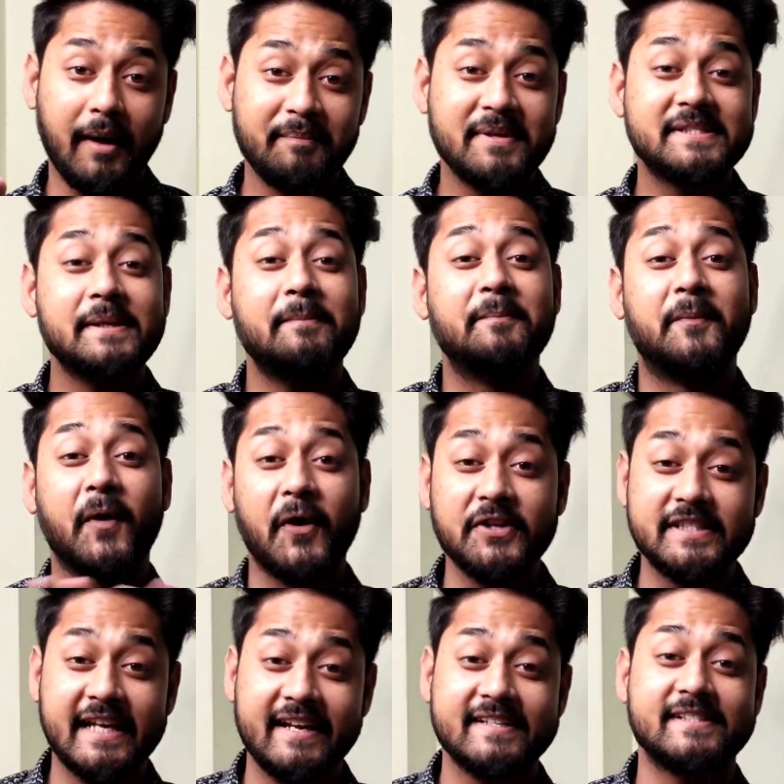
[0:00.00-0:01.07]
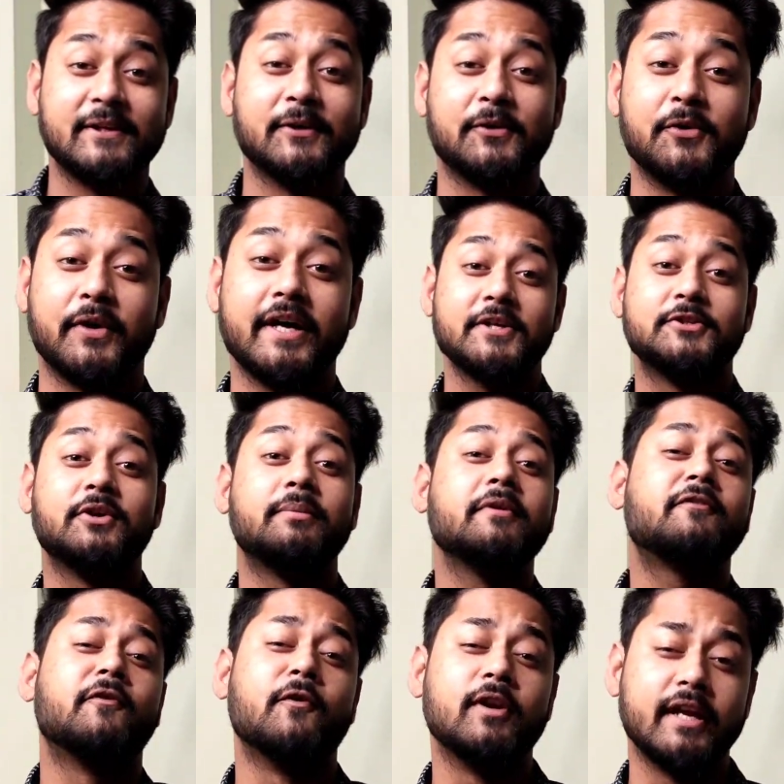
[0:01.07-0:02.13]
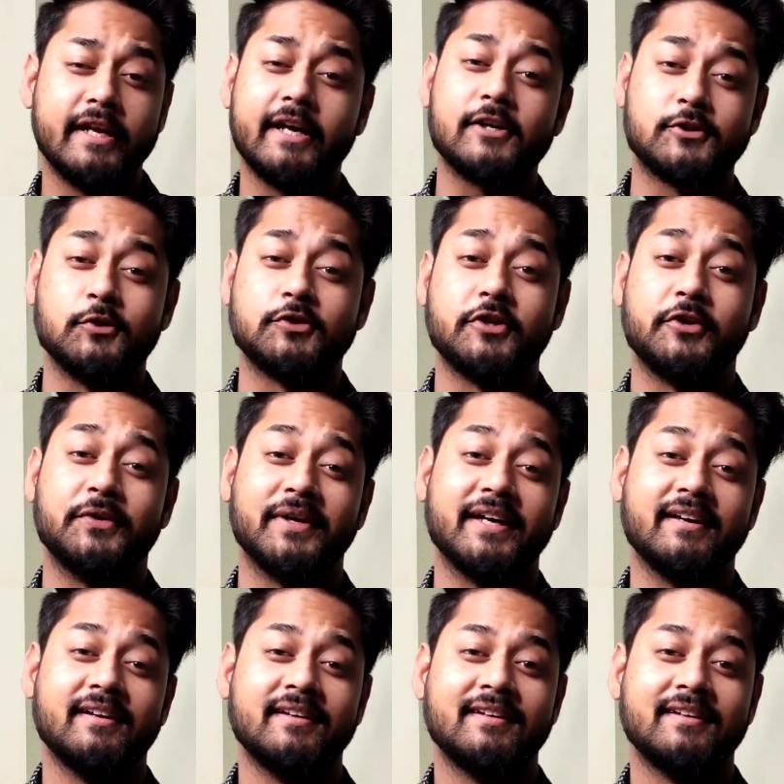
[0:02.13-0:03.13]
आप में से बहुत सारे ऐसे लोग होंगे जो अभी फोन लेने का सोच रहे होंगे